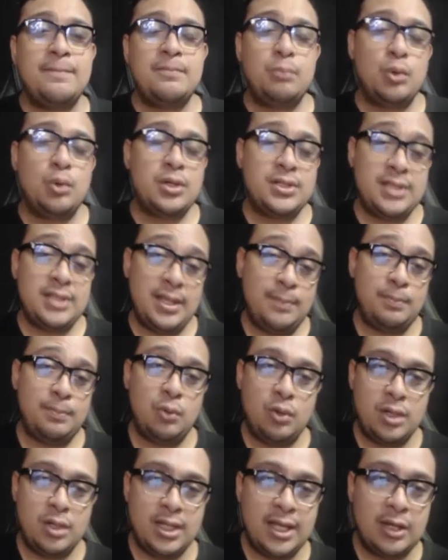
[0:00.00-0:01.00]
pues
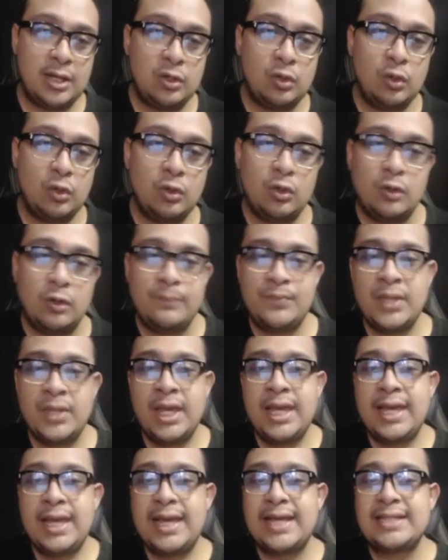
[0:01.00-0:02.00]
poniendo,
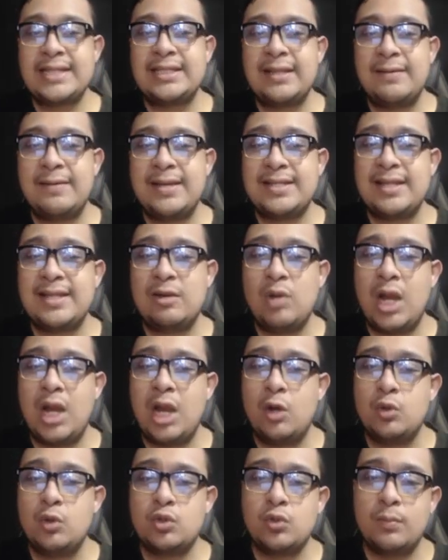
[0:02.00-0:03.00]
Esta vez salió a
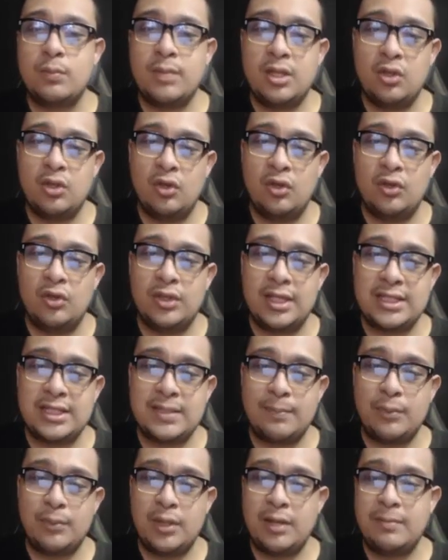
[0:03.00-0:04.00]
la luz un video donde
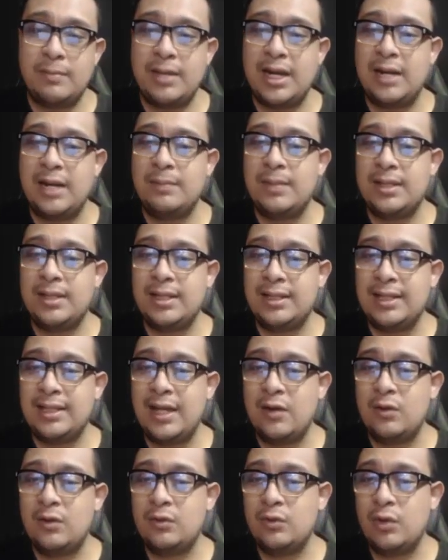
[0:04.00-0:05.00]
se puede ver al
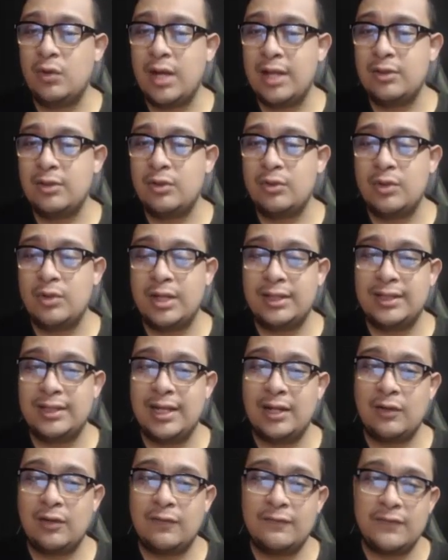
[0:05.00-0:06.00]
mandatario ignorando
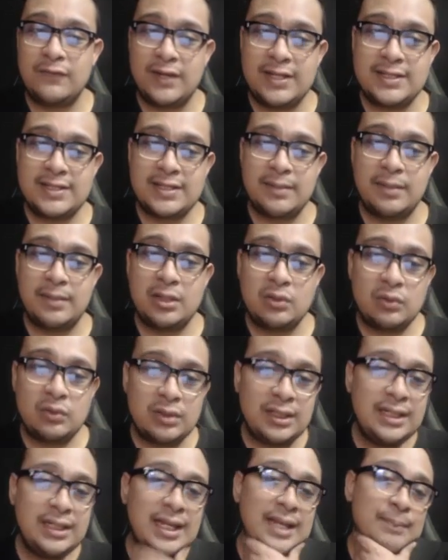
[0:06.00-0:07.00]
durante la conferencia
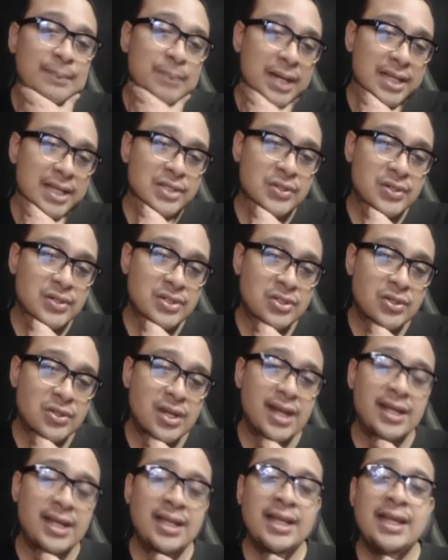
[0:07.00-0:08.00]
matutina en Palacio
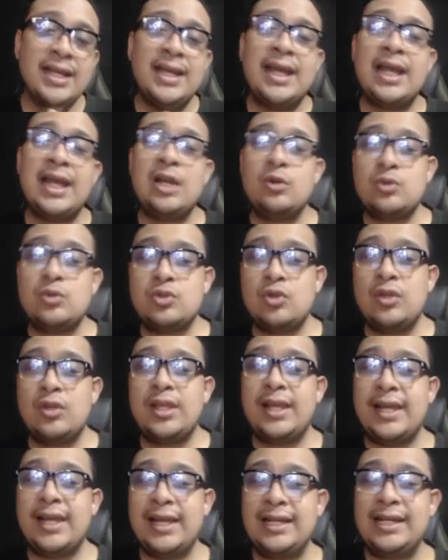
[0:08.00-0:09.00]
Nacional el uso
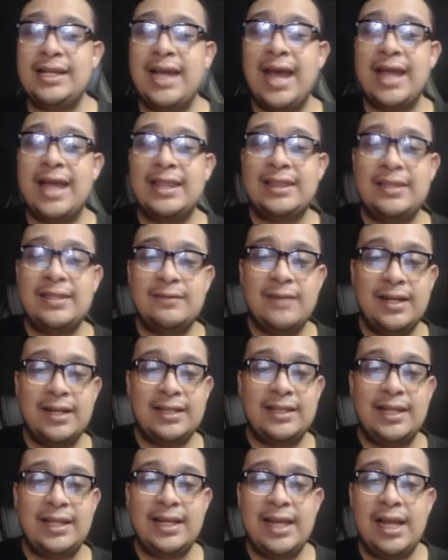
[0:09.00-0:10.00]
de gel
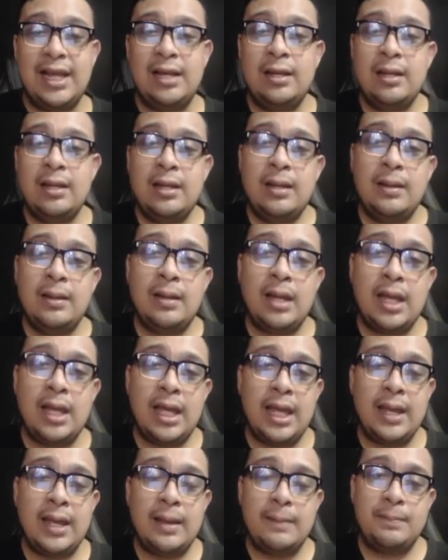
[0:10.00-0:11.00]
antibacterial
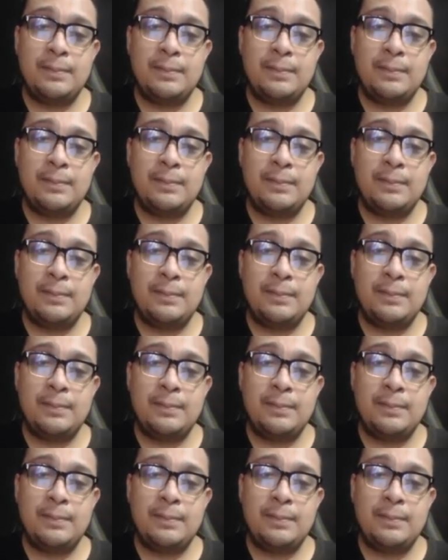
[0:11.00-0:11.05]
eh,